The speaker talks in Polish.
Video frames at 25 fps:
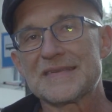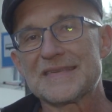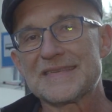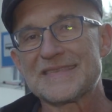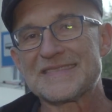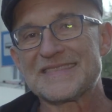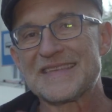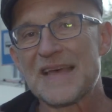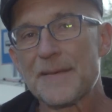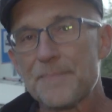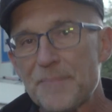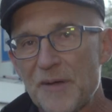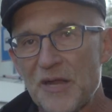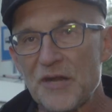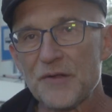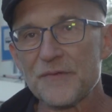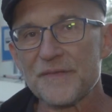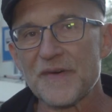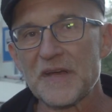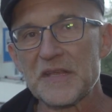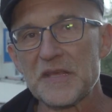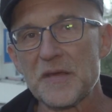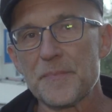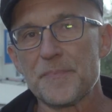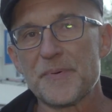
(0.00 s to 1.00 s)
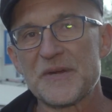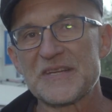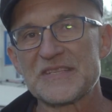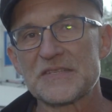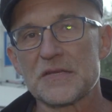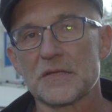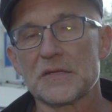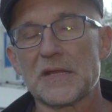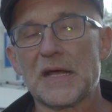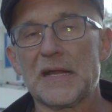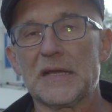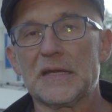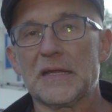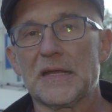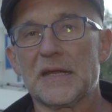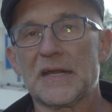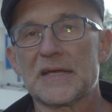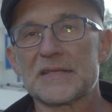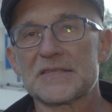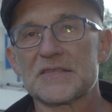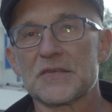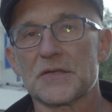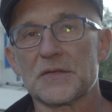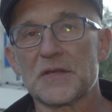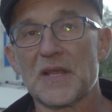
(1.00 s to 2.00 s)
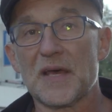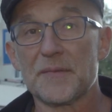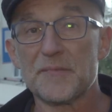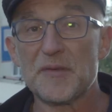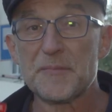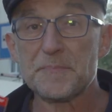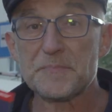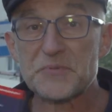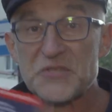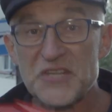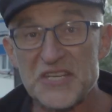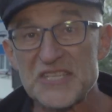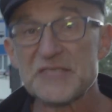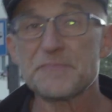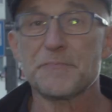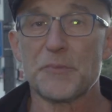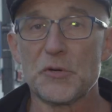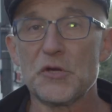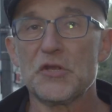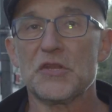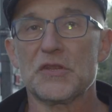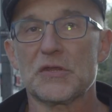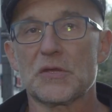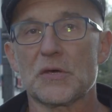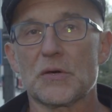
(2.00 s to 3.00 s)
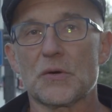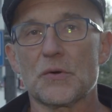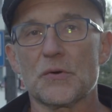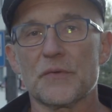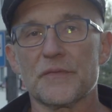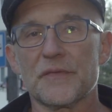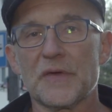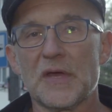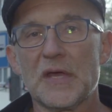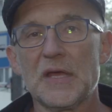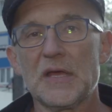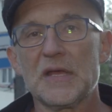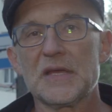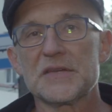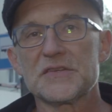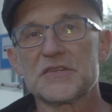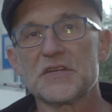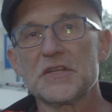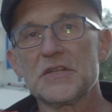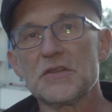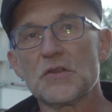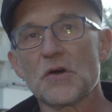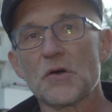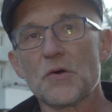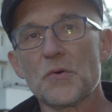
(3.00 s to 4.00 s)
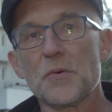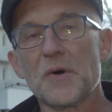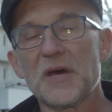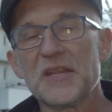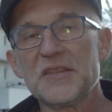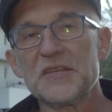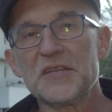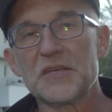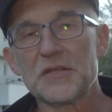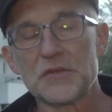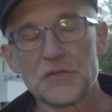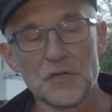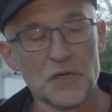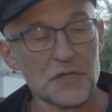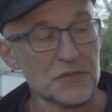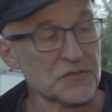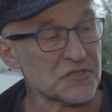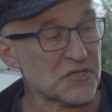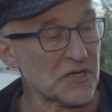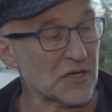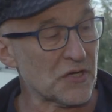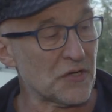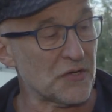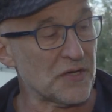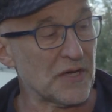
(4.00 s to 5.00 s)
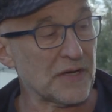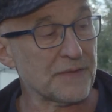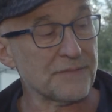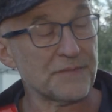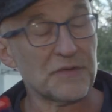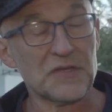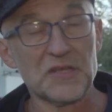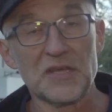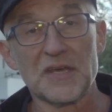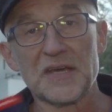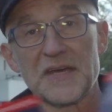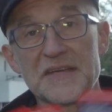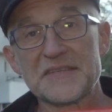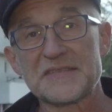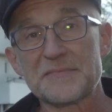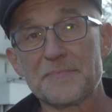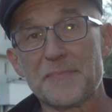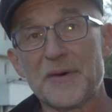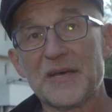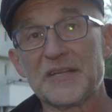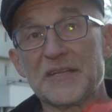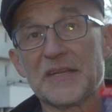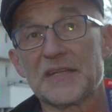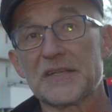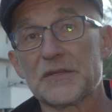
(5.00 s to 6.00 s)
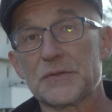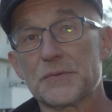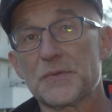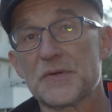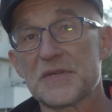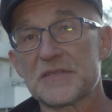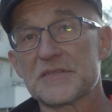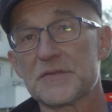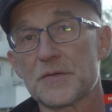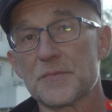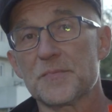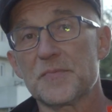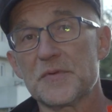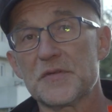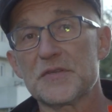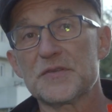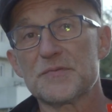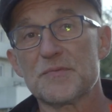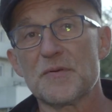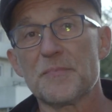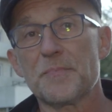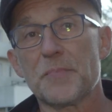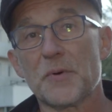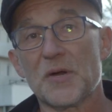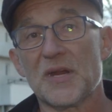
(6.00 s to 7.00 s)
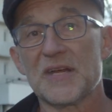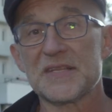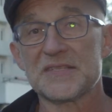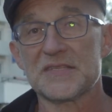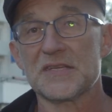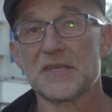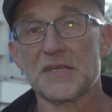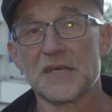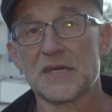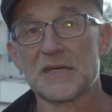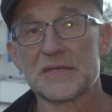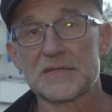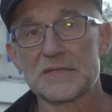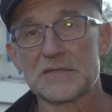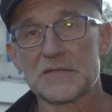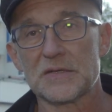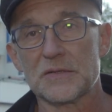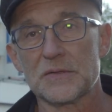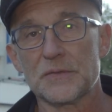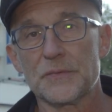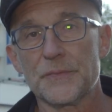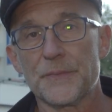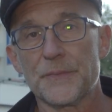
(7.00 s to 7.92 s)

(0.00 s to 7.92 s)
zapanowanie personalne nad sądami przez polityków. Czyli dokładnie to, czego jak wynika z badań, które zrobiliśmy, Polacy nie chcą.